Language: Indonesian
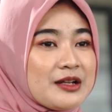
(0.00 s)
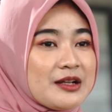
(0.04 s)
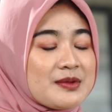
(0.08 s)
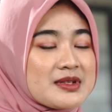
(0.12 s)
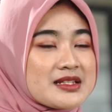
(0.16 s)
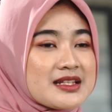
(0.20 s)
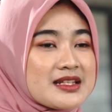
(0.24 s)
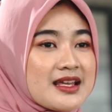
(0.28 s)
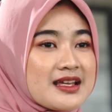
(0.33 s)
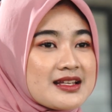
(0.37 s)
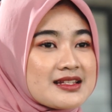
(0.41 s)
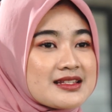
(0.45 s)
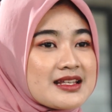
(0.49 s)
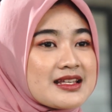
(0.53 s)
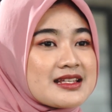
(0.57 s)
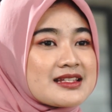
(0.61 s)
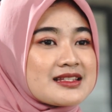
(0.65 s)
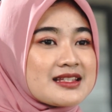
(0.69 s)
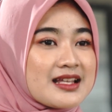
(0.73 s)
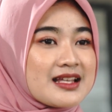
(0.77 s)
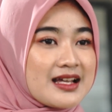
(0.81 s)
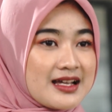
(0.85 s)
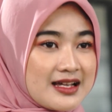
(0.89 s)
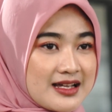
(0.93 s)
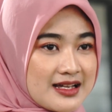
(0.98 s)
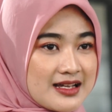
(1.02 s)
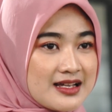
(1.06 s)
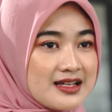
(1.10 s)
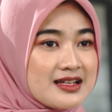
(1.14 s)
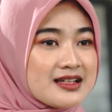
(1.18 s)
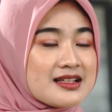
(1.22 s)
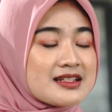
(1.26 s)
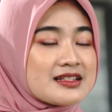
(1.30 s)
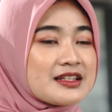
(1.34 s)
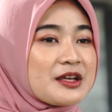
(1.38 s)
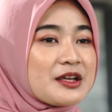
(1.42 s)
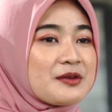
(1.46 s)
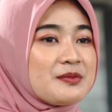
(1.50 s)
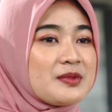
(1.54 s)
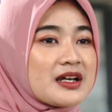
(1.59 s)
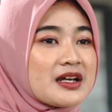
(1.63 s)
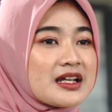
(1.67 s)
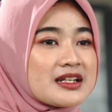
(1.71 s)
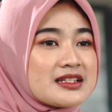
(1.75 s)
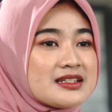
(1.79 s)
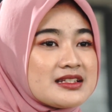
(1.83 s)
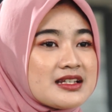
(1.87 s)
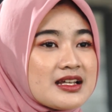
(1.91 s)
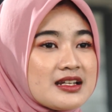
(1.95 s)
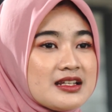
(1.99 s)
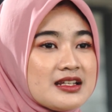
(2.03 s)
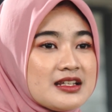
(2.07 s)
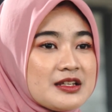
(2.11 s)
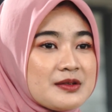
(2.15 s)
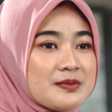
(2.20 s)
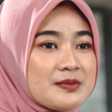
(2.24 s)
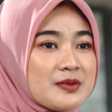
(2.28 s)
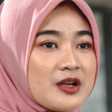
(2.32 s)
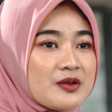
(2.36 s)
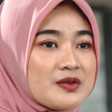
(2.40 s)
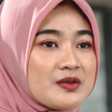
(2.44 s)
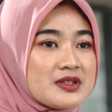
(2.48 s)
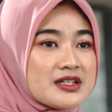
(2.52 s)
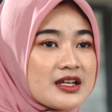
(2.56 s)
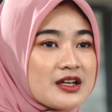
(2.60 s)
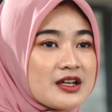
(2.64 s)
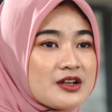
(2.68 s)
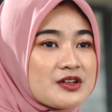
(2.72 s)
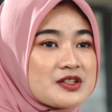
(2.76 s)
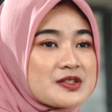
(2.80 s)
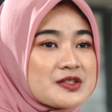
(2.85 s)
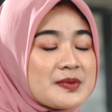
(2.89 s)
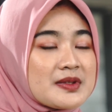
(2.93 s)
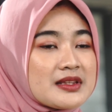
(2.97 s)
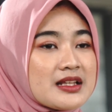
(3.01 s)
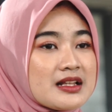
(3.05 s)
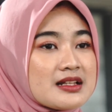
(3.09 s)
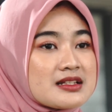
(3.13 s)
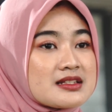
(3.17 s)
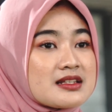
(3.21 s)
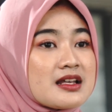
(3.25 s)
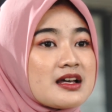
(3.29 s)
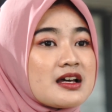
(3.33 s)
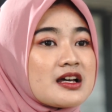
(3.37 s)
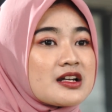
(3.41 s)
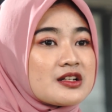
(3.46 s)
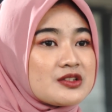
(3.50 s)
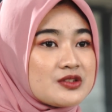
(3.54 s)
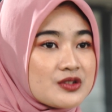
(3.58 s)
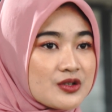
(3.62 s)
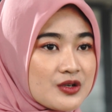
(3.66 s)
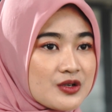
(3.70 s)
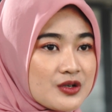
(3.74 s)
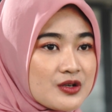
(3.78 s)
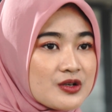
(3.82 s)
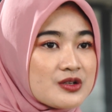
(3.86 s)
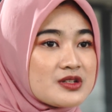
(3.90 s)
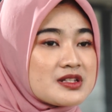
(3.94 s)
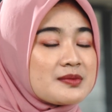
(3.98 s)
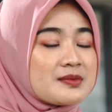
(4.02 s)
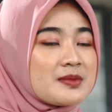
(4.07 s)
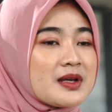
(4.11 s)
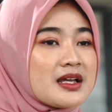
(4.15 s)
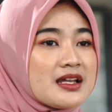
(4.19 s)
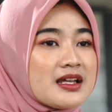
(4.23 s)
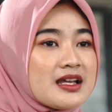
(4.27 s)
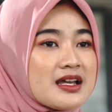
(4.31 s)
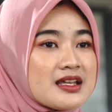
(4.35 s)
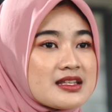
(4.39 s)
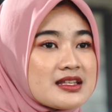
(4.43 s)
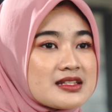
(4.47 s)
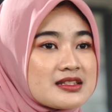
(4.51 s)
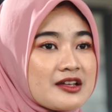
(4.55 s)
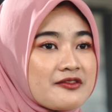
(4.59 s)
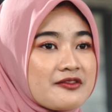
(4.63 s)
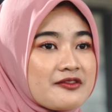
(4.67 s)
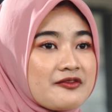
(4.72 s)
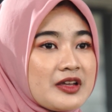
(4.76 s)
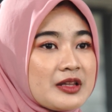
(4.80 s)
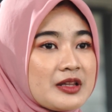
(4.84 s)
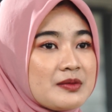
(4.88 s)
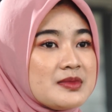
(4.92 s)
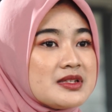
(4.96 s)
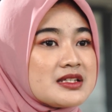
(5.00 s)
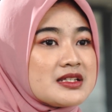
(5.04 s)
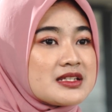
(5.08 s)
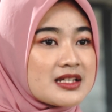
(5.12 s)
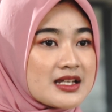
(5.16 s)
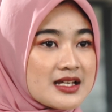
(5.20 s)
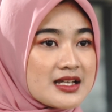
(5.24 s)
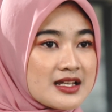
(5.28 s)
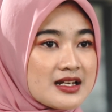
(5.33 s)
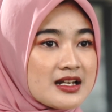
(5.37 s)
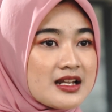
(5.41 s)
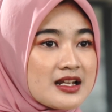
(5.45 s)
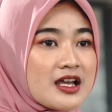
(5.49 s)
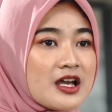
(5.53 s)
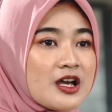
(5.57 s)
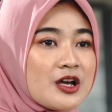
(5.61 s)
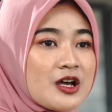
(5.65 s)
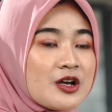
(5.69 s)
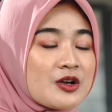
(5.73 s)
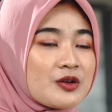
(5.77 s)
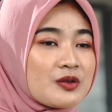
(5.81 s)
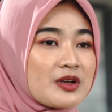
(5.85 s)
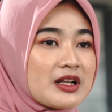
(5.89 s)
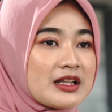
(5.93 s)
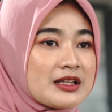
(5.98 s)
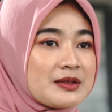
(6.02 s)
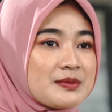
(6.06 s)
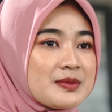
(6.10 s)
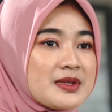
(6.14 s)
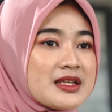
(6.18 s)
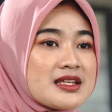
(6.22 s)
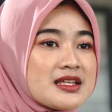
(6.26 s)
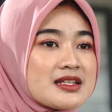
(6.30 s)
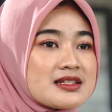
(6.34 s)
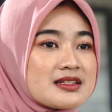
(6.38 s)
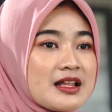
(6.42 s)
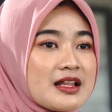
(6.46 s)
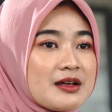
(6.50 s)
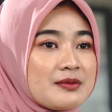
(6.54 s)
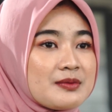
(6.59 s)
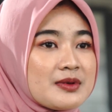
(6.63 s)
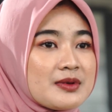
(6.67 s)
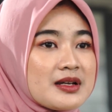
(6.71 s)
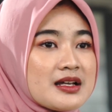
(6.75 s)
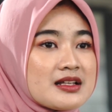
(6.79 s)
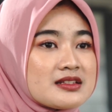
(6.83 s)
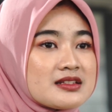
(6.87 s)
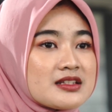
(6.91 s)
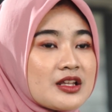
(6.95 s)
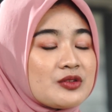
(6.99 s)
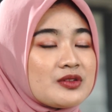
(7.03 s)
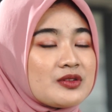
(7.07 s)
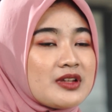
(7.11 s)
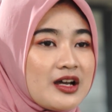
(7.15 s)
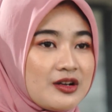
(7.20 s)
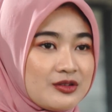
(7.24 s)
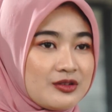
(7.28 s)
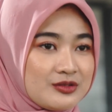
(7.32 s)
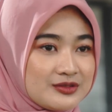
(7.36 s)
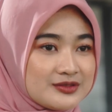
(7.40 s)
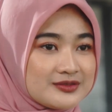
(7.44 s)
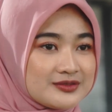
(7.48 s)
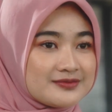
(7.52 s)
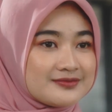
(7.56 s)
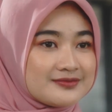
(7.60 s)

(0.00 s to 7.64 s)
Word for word: Nama saya Sesa, saya bekerja di Brawijaya Hospital Saharjo sebagai staff admission kurang lebih selama satu tahun.